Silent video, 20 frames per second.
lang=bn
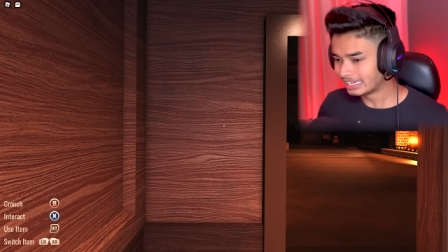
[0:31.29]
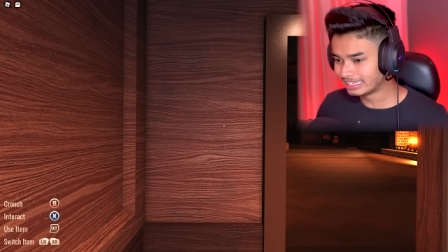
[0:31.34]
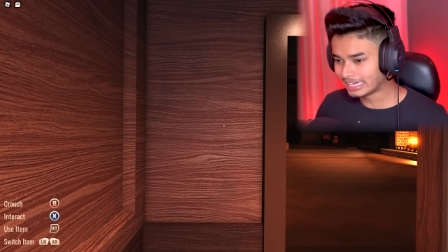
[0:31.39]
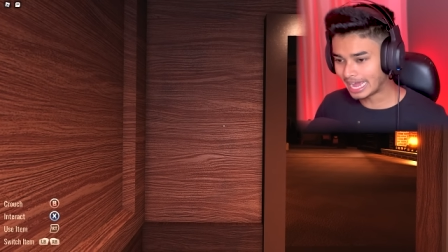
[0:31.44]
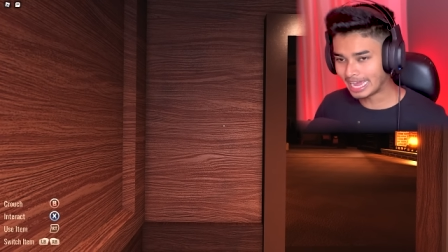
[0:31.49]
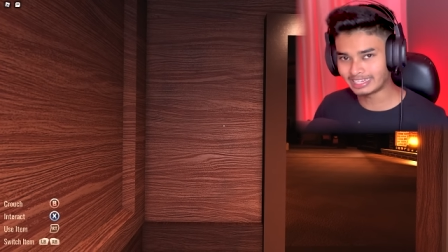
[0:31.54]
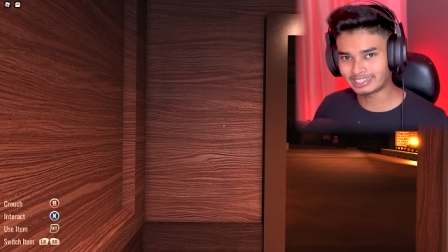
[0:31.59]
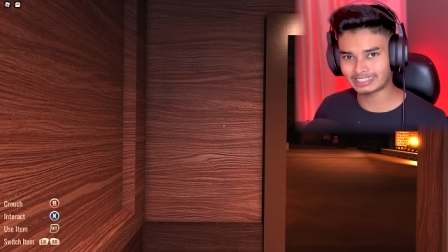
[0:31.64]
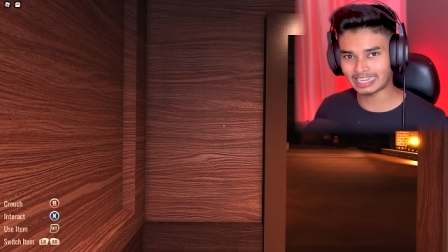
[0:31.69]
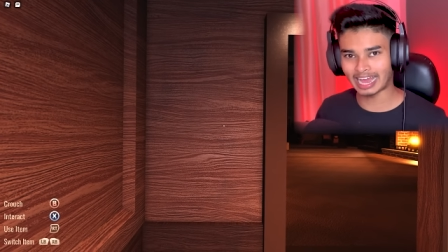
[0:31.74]

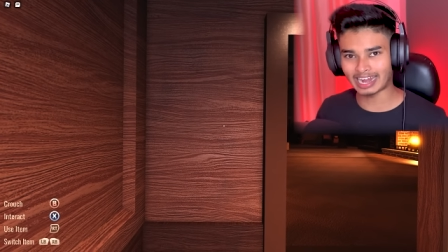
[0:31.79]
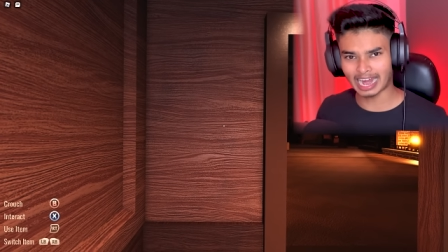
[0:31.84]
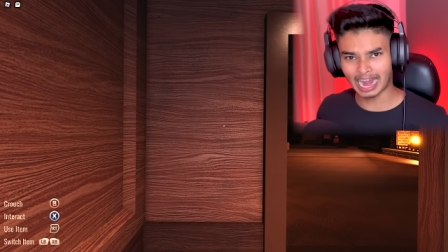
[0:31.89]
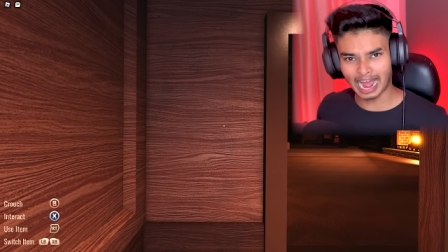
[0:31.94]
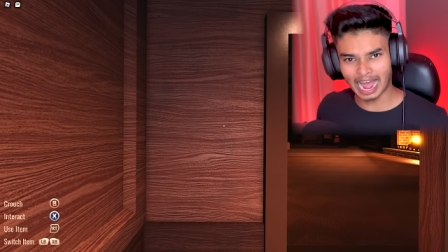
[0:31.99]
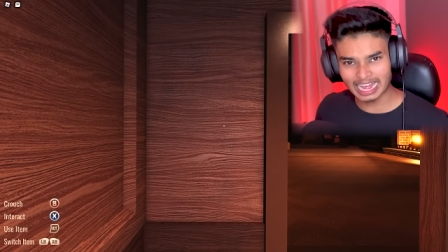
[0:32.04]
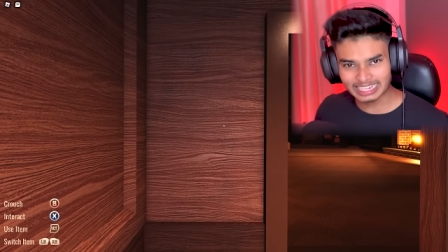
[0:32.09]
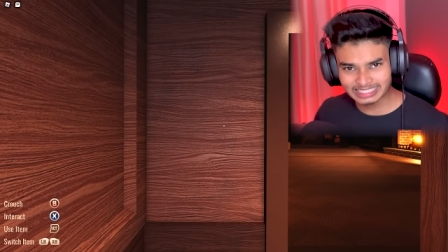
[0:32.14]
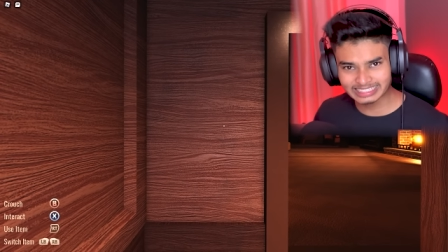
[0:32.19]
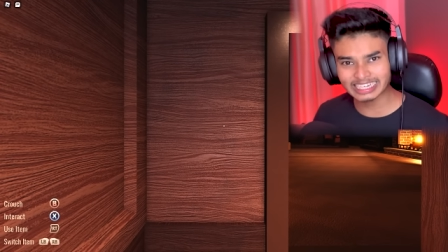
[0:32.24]
ইয়েস আর
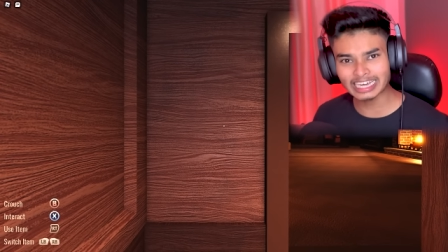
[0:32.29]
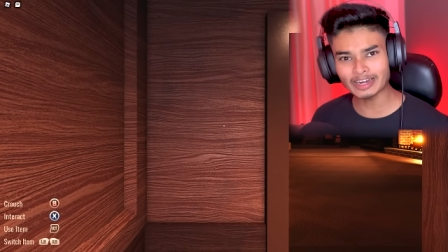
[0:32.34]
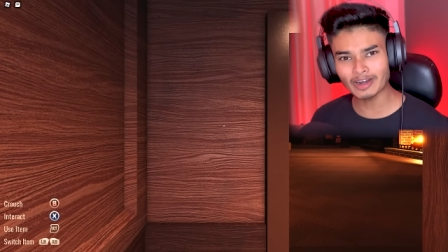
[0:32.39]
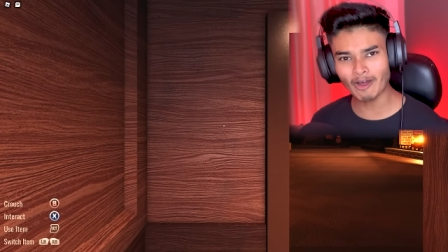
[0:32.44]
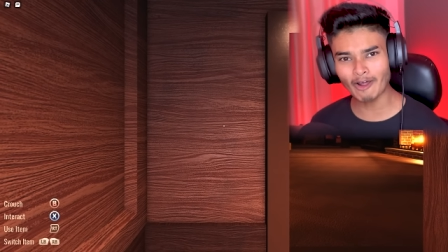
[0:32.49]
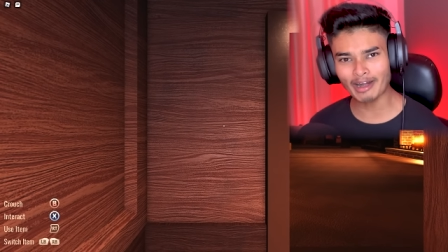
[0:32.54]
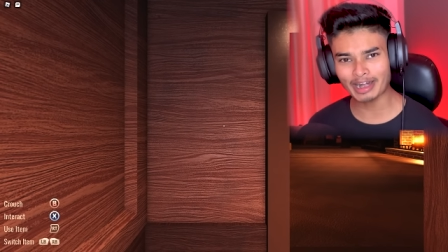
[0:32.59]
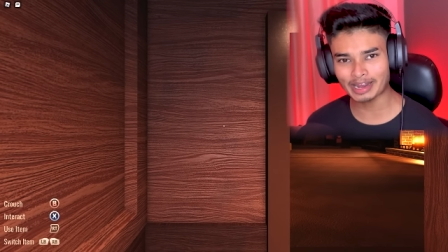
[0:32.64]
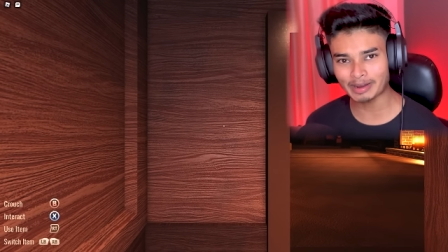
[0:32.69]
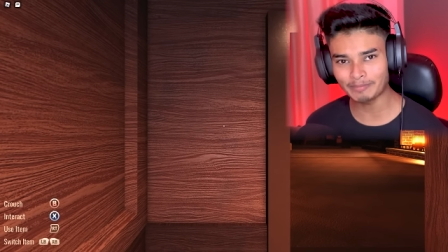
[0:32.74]
আজকের
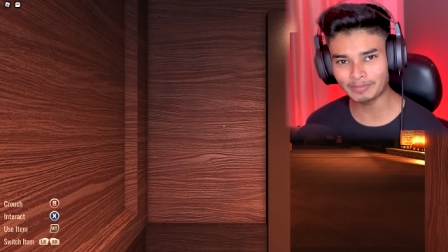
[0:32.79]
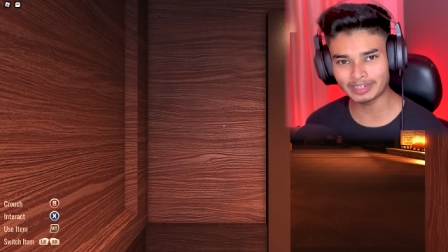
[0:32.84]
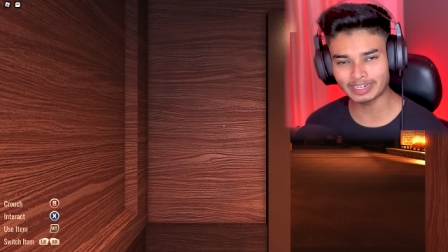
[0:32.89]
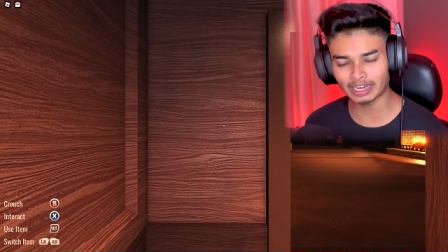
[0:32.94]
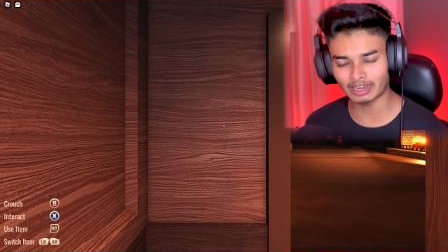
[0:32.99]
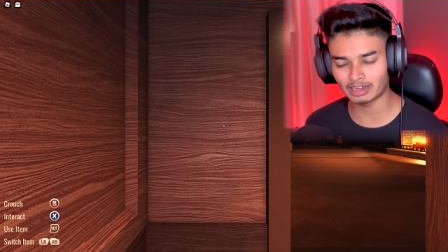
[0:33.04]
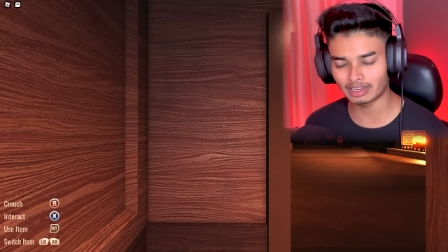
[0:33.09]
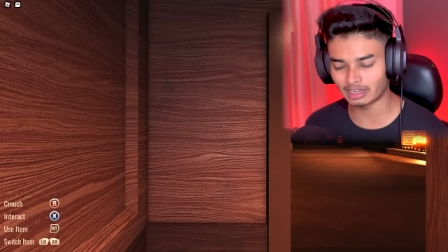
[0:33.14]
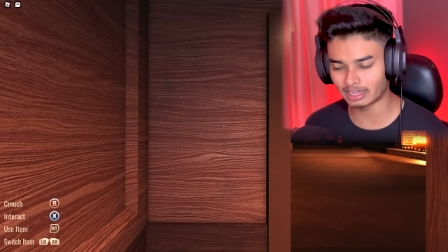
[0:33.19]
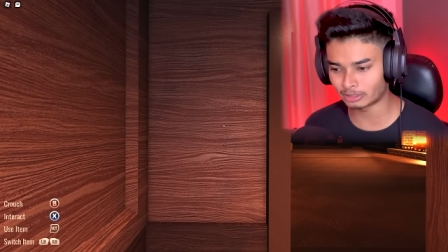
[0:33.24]
হরর গেমটা
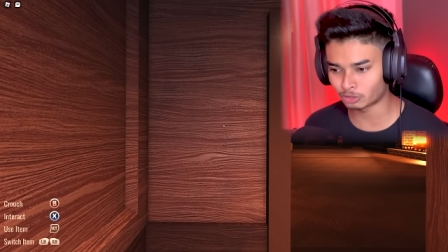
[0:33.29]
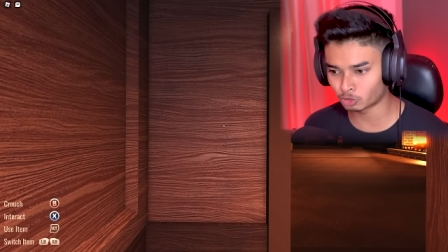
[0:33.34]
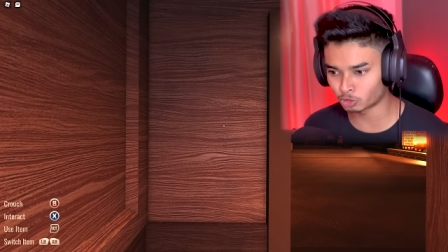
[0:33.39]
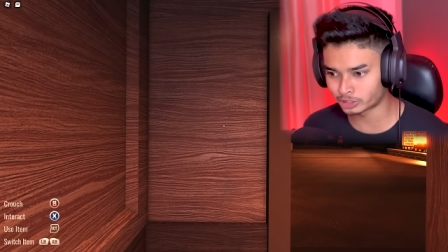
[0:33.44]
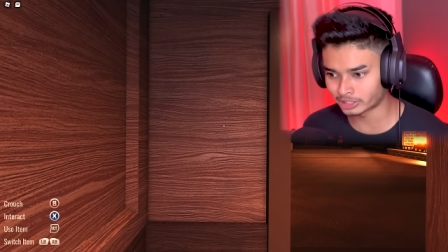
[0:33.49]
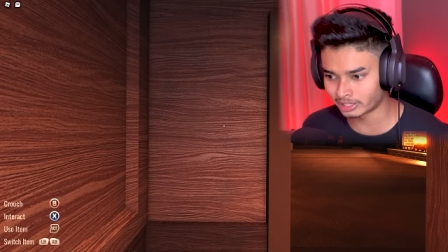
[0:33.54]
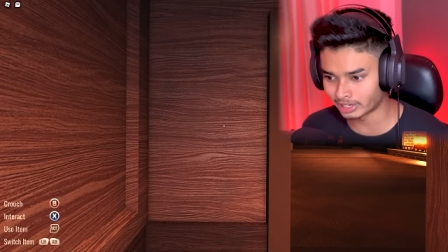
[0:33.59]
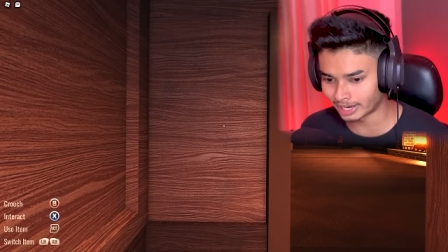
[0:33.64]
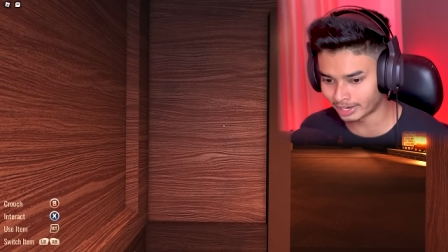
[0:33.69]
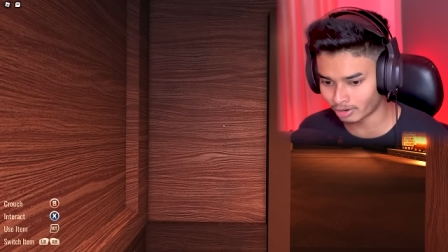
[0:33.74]
এত
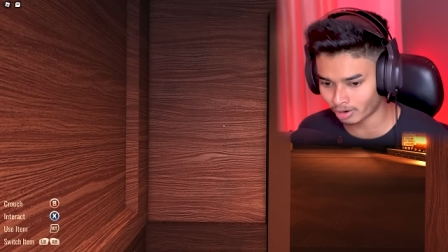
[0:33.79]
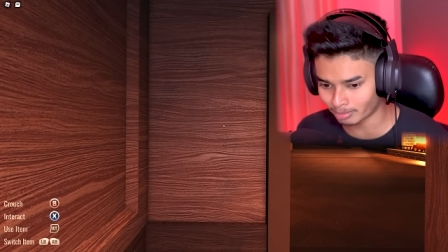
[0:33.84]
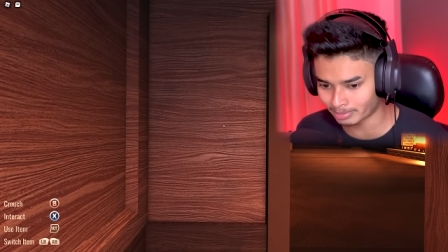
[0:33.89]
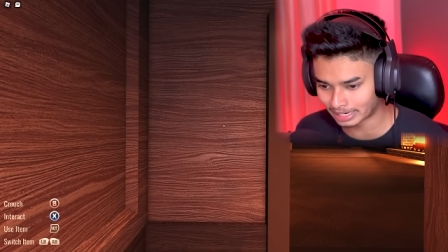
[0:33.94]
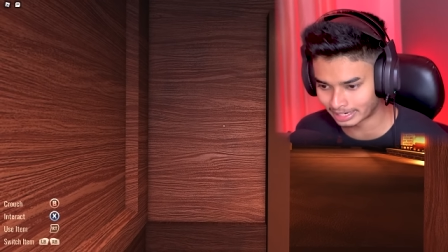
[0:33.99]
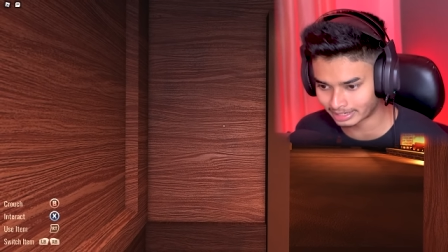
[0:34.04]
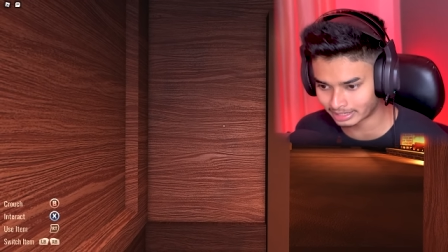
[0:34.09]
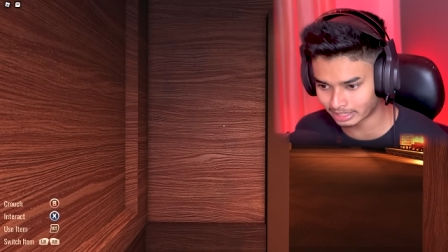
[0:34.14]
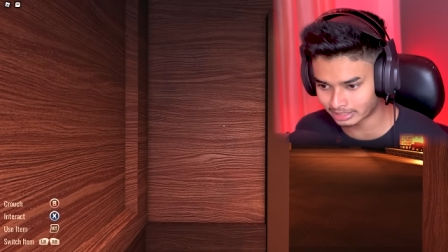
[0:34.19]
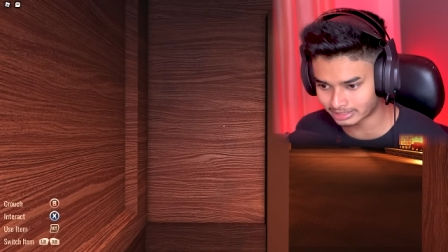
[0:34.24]
চিল্লালে হবে
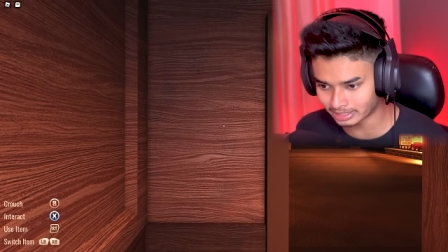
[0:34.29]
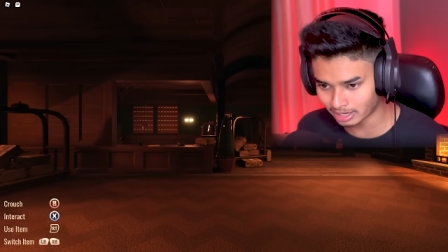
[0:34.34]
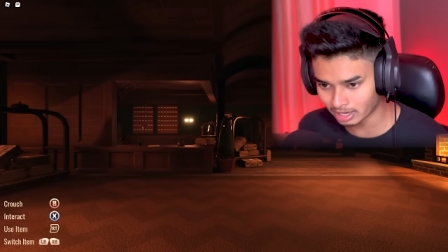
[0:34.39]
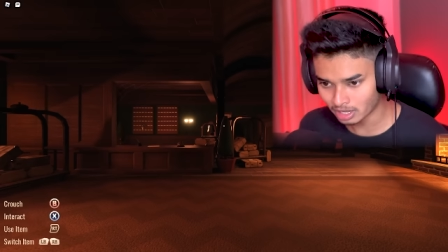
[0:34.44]
না ঠিক আছে